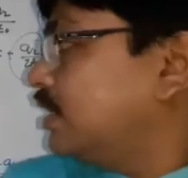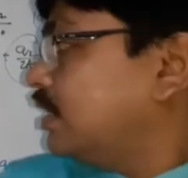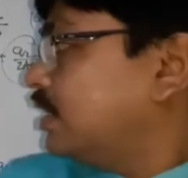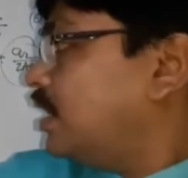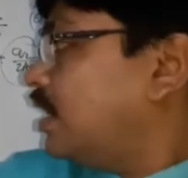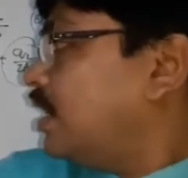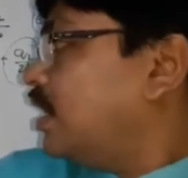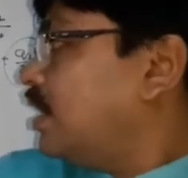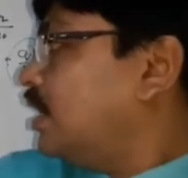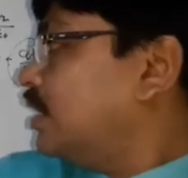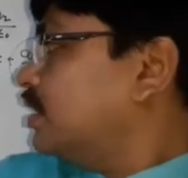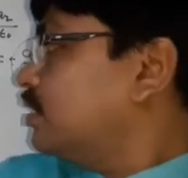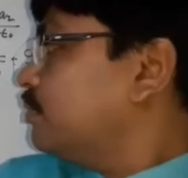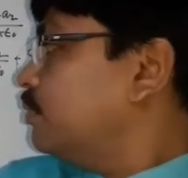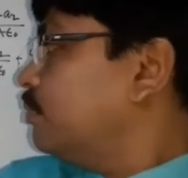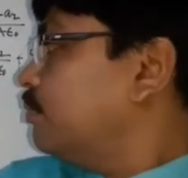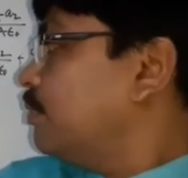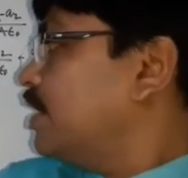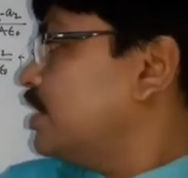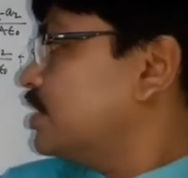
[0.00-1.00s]
আধান আট
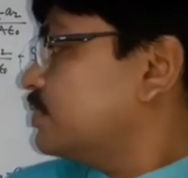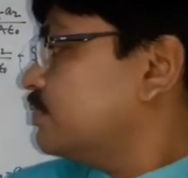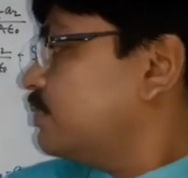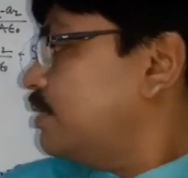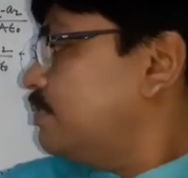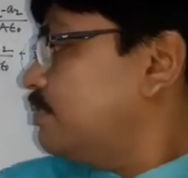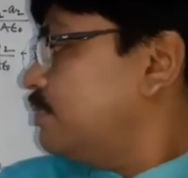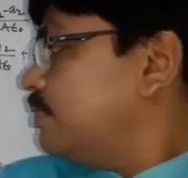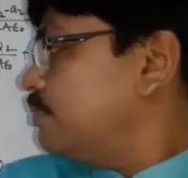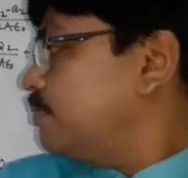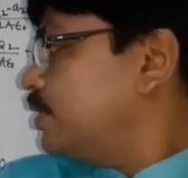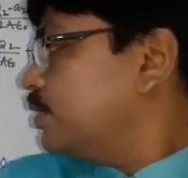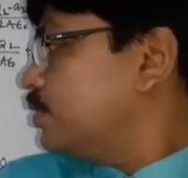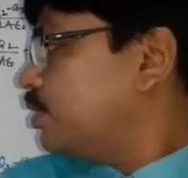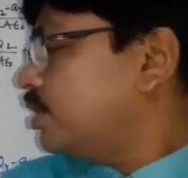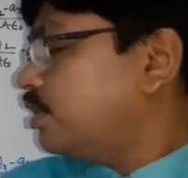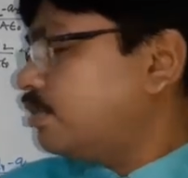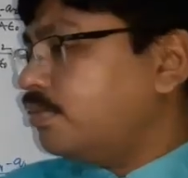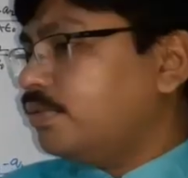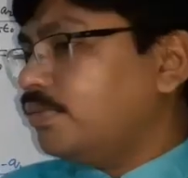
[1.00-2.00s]
এবং মাইনাস ফাইভ
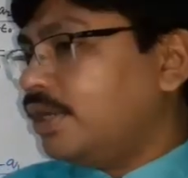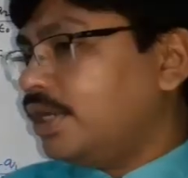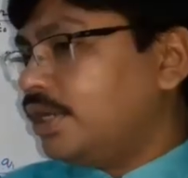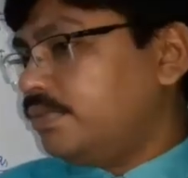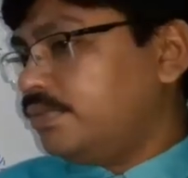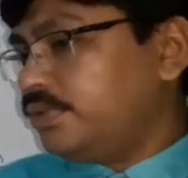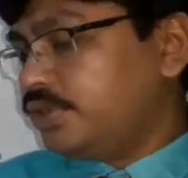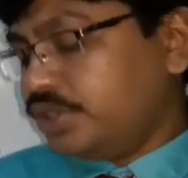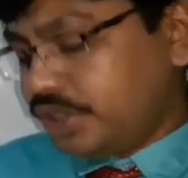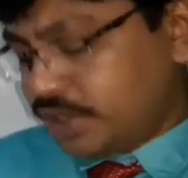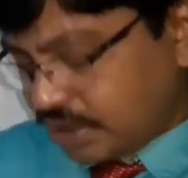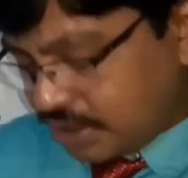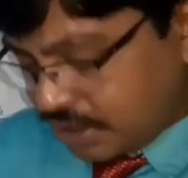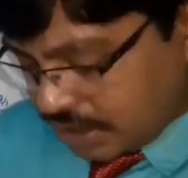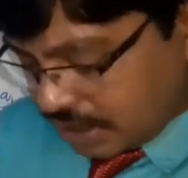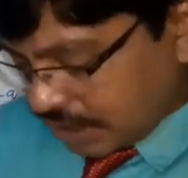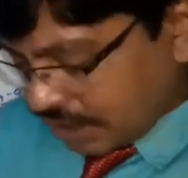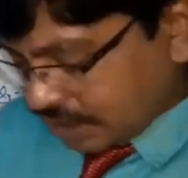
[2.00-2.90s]
ভেতরের এবং বাইরের পৃষ্ঠের